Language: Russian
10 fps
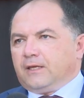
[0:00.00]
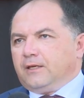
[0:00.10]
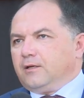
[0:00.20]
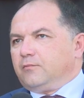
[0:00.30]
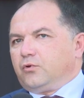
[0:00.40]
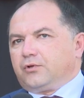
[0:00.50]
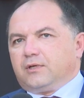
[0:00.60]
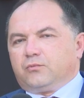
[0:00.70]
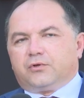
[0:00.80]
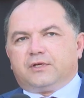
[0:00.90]
и
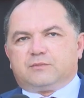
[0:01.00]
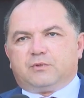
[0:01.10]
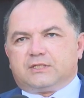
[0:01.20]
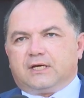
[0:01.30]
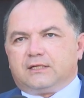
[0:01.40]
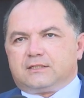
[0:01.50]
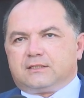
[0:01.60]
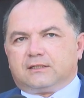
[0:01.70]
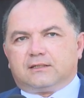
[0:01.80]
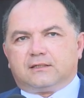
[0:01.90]
многие-многие
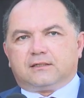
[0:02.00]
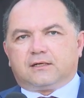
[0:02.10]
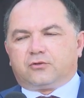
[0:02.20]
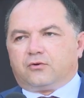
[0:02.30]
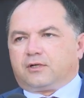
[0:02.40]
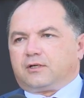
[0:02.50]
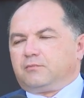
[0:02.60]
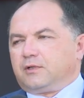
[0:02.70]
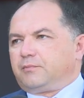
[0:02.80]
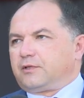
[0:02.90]
специальности, которых
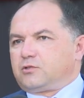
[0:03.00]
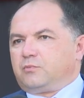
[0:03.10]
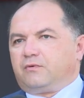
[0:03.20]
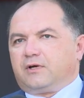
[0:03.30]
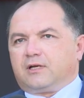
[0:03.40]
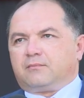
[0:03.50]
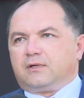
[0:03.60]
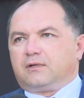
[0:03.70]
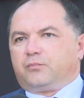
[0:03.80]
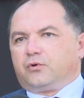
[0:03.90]
мы подразумеваем
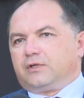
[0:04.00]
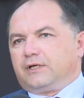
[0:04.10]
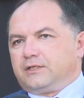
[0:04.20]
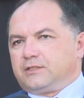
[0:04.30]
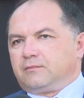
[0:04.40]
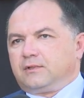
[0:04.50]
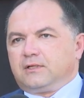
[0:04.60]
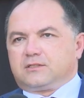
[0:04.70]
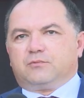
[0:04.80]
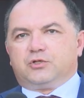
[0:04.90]
под этим
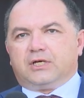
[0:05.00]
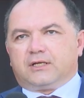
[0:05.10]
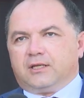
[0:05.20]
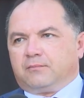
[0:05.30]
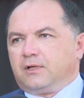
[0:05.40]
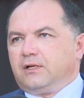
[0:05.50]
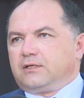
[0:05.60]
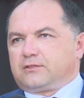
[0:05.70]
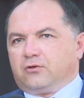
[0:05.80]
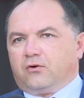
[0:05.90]
замечательным
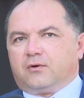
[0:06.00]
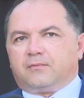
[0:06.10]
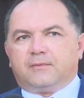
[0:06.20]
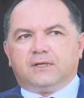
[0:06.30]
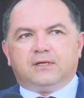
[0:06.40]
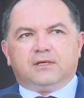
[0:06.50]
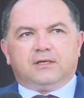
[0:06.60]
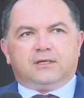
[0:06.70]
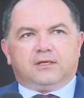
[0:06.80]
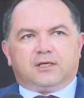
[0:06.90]
словом.
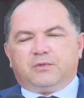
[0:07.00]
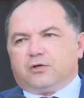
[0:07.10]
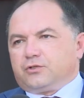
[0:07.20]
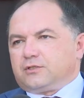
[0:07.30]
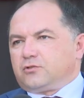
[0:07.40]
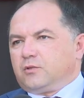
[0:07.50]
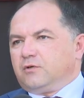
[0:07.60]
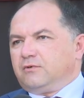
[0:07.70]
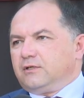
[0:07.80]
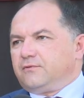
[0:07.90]
И мне хочется,
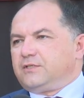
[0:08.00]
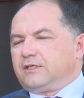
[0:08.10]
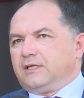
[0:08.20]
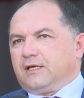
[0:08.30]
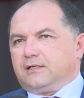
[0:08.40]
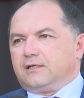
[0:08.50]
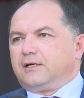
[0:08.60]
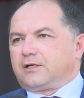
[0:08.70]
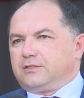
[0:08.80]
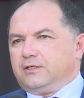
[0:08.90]
чтобы вы всегда
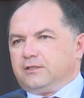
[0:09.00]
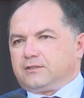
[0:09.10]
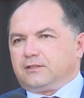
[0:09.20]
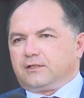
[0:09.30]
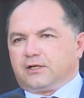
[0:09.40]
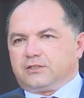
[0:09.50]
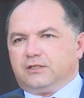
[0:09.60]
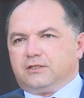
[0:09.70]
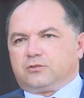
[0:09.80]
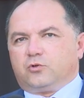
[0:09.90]
гордились,
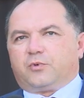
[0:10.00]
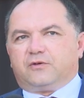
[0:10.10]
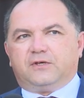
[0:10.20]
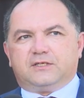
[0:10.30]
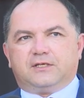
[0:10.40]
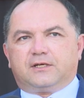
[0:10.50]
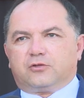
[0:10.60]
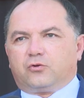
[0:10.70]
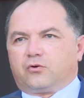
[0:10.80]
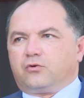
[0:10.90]
гордились той профессией,
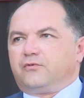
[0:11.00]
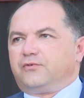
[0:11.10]
которую